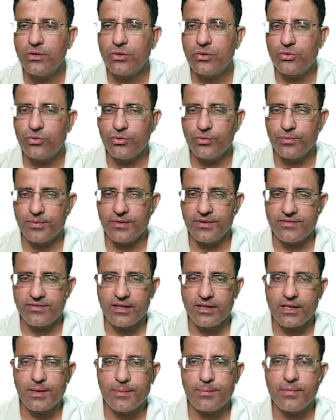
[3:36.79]
टू पीस
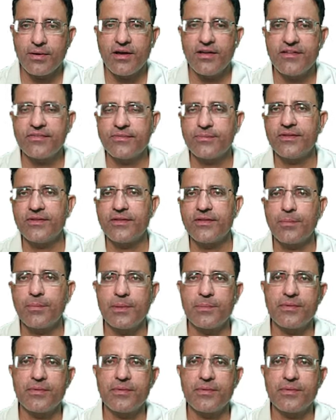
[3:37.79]
यानी कि पाँच पीस आपने